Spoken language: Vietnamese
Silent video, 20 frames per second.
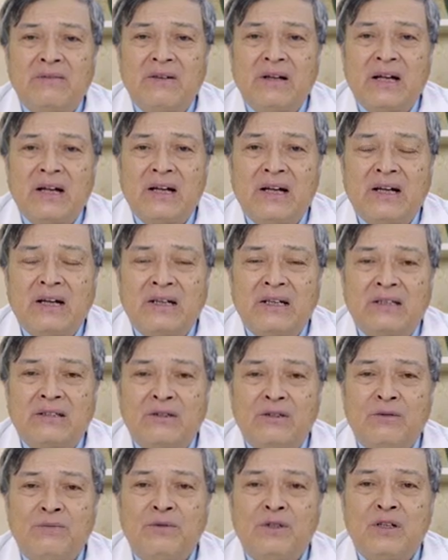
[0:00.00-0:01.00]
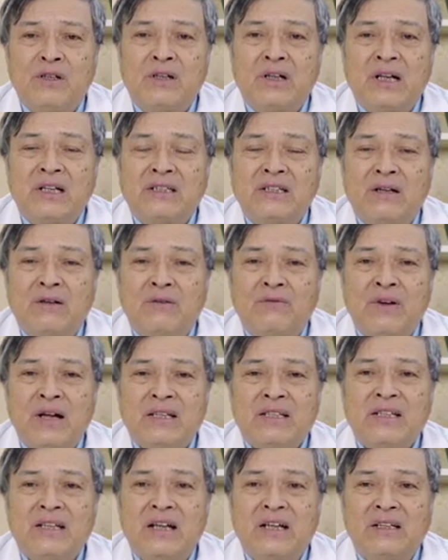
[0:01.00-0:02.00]
và giúp cho các cháu
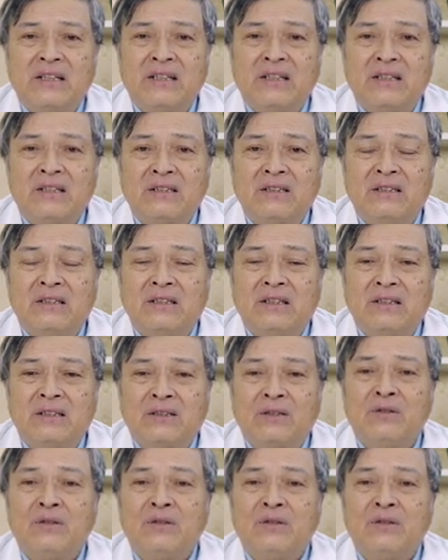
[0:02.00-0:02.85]
phát triển được ừ,